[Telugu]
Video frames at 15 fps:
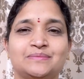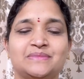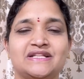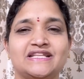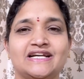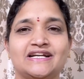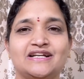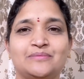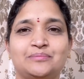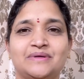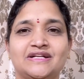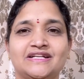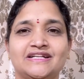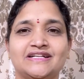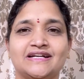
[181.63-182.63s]
మధ్యాహ్నం
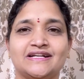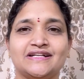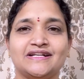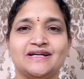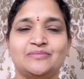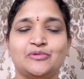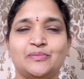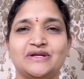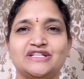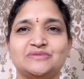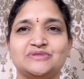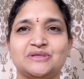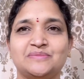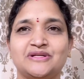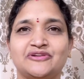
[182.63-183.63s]
పన్నెండు గంటల ముప్పై
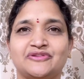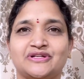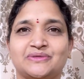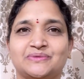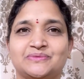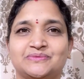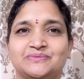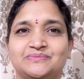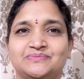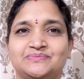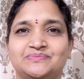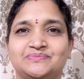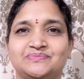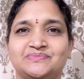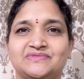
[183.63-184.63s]
నిమిషముల వరకు
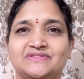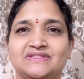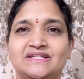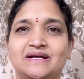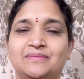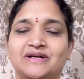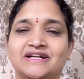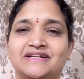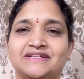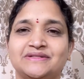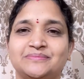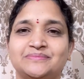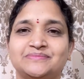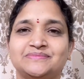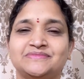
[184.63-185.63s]
యమగండం
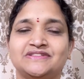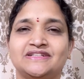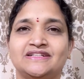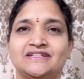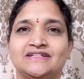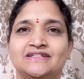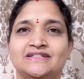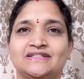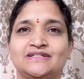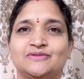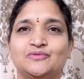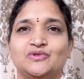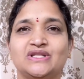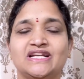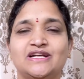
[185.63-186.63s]

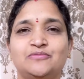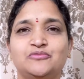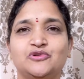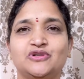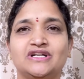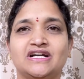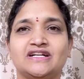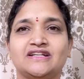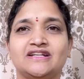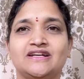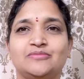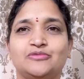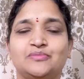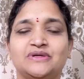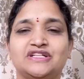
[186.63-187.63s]
ఉదయం మూడు గంటల
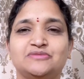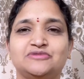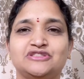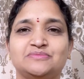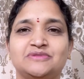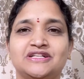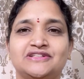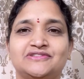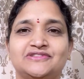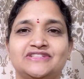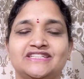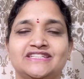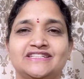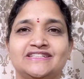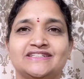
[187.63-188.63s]
ముప్పై నిమిషముల
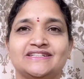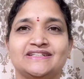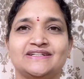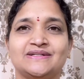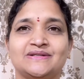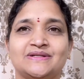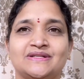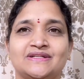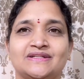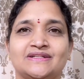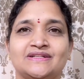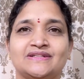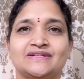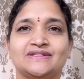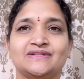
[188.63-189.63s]
నుండి
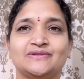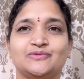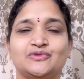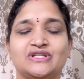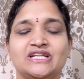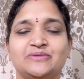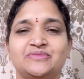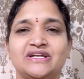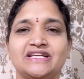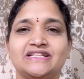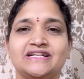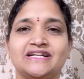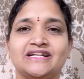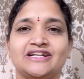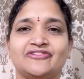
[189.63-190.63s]
ఉదయం ఐదు
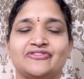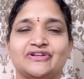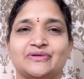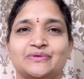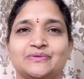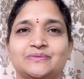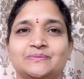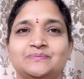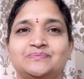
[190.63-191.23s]
గంటల వరకు